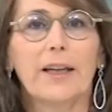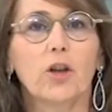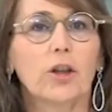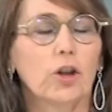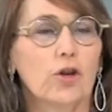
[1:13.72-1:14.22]
io
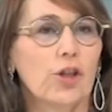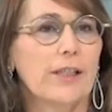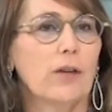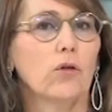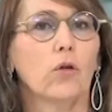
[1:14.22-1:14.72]
credo che non ci
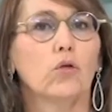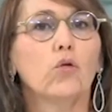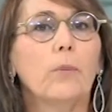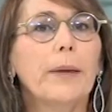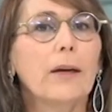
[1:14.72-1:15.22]
siano
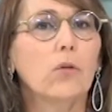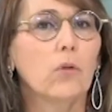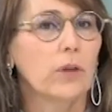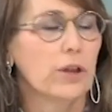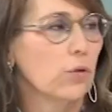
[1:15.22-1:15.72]
dubbi
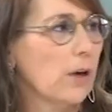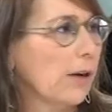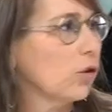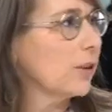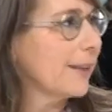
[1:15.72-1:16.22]
alcuni sulla
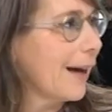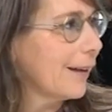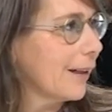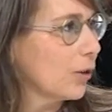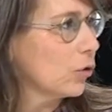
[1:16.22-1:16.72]

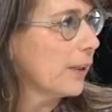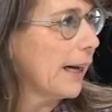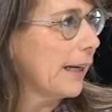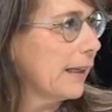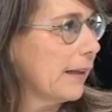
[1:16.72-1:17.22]
condanna
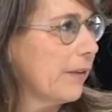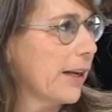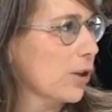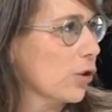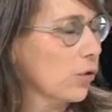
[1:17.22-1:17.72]
totale
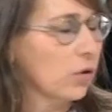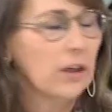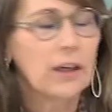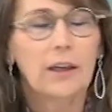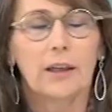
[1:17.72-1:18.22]
verso
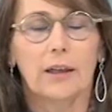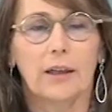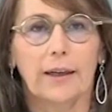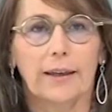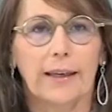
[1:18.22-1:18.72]

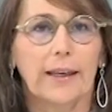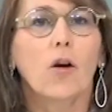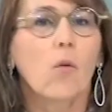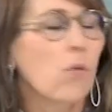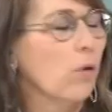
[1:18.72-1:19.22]
eh, chi
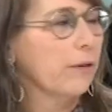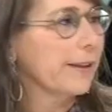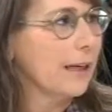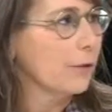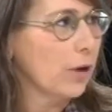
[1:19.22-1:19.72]
comunque fa
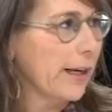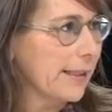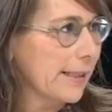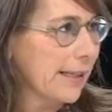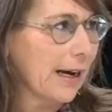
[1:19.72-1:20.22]
della
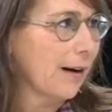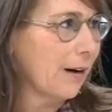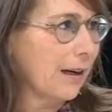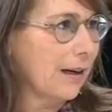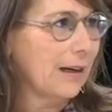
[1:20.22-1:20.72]

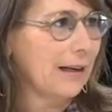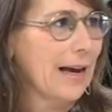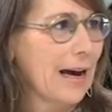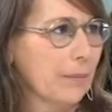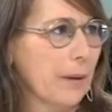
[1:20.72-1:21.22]
violenza eh,
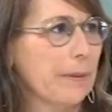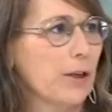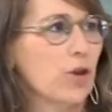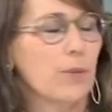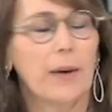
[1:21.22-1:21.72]
l'arma
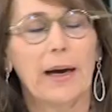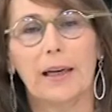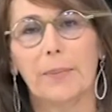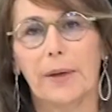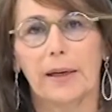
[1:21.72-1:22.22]

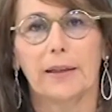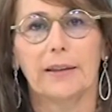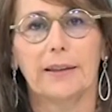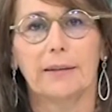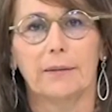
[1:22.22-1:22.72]
principale per
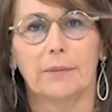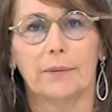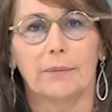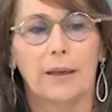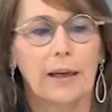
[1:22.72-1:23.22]
di,
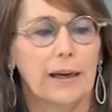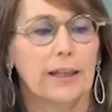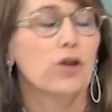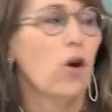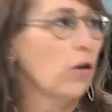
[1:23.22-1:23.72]
mh,
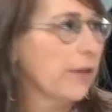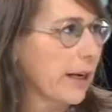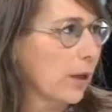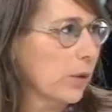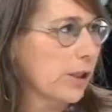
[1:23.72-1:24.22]
risolvere
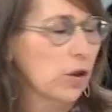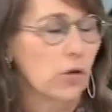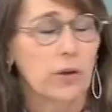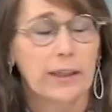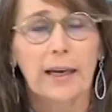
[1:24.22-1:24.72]
le
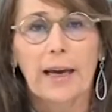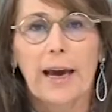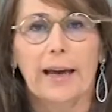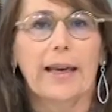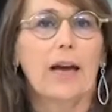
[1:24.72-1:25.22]
questioni.
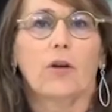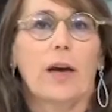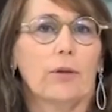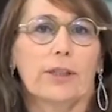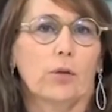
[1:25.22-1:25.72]
È chiaro che
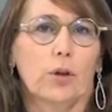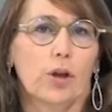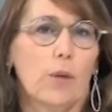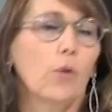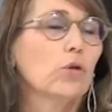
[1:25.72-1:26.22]
è una
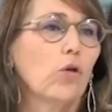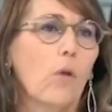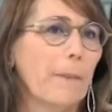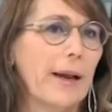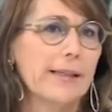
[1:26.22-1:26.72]
situazione molto
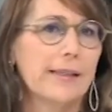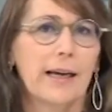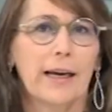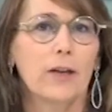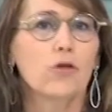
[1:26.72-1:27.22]

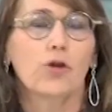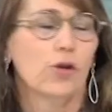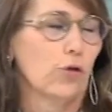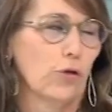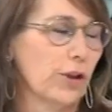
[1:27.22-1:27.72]
complessa e non ci
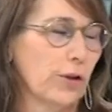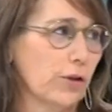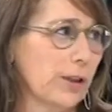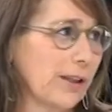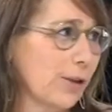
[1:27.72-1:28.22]
sono
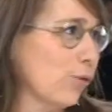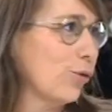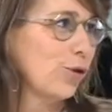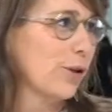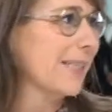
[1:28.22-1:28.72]

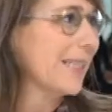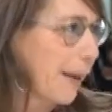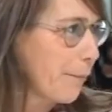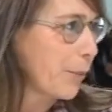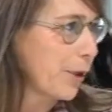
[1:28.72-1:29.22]
soluzioni
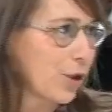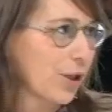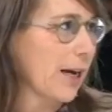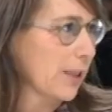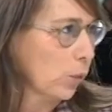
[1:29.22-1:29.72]

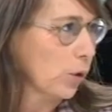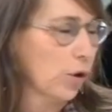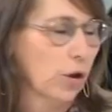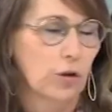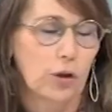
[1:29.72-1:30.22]
semplici a
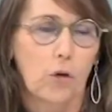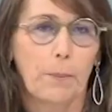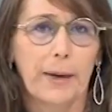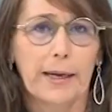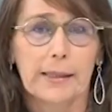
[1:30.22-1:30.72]
situazioni così
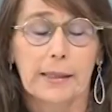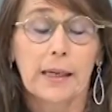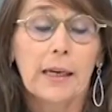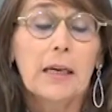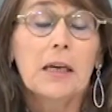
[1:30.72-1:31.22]
complesse.
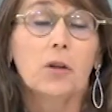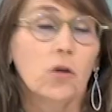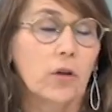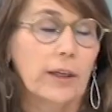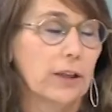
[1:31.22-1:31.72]

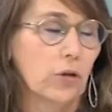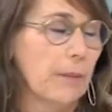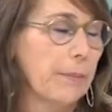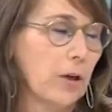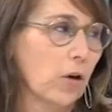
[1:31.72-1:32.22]
Non credo
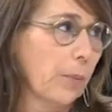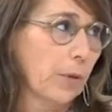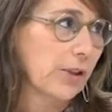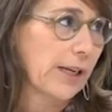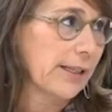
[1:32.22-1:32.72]
nemmeno che
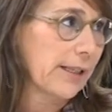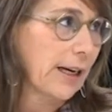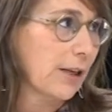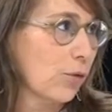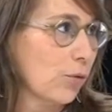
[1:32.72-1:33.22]
possa
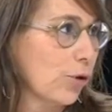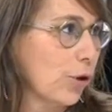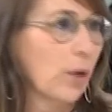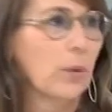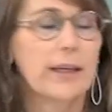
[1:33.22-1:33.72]
essere la
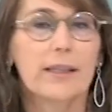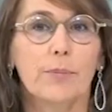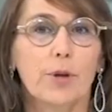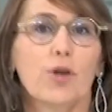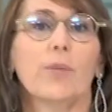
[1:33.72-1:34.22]
soluzione quella
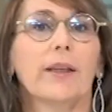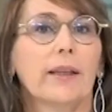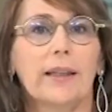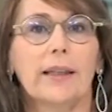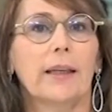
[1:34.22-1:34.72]

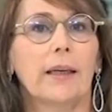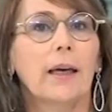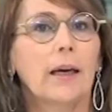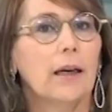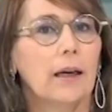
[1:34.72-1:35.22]
semplicemente di
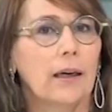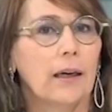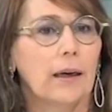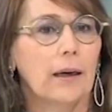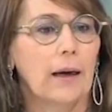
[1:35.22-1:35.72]

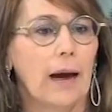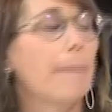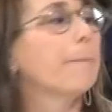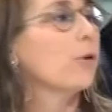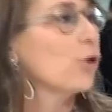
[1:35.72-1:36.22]
eh,
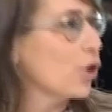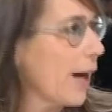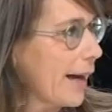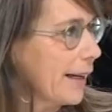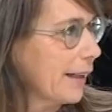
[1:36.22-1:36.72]

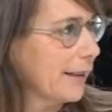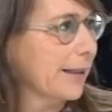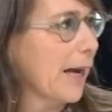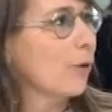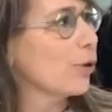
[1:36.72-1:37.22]
appoggiare
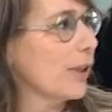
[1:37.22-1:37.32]
Netanyahu